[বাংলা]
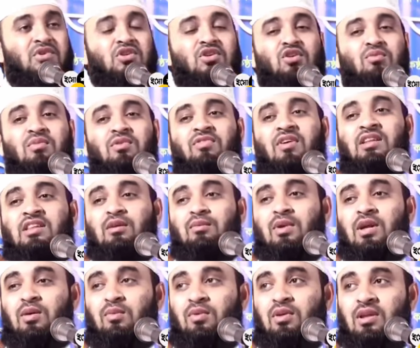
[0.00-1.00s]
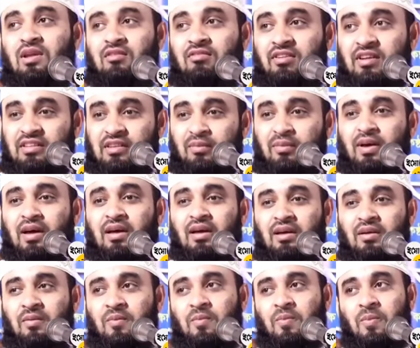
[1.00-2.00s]
বিশ্বনবী ফাতেমারে বললেন ফাতেমা
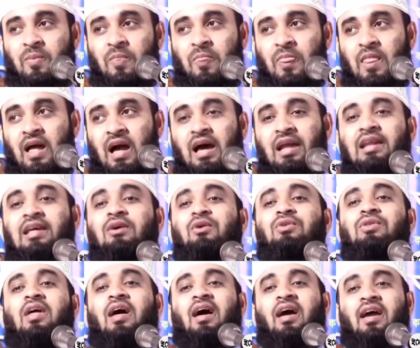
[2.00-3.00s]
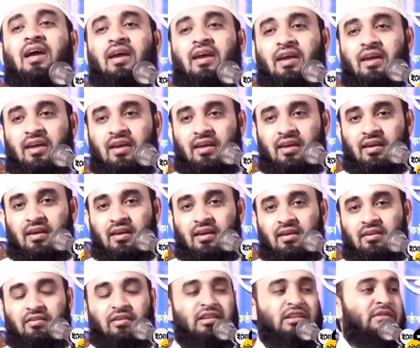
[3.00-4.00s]
আলী কোথায়
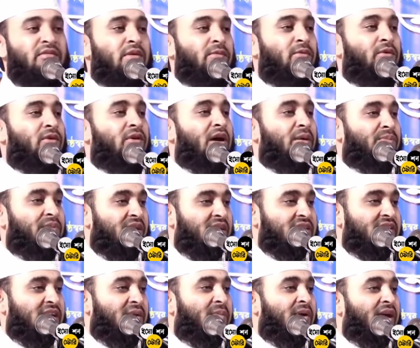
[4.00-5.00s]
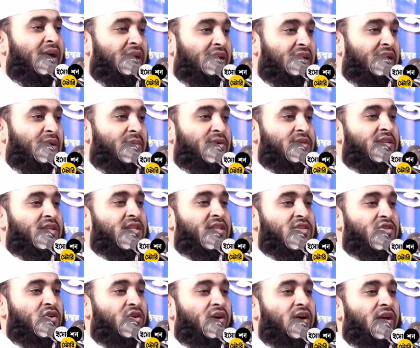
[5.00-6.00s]
ফাতেমা বলল আপনার জামাই আলী আমার সাথে
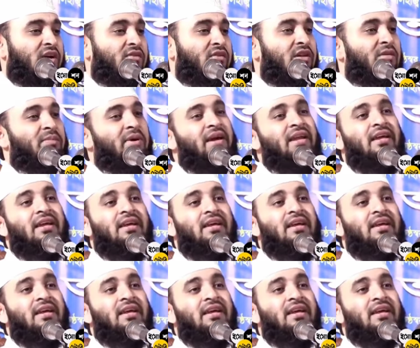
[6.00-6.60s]
ঝগড়া করে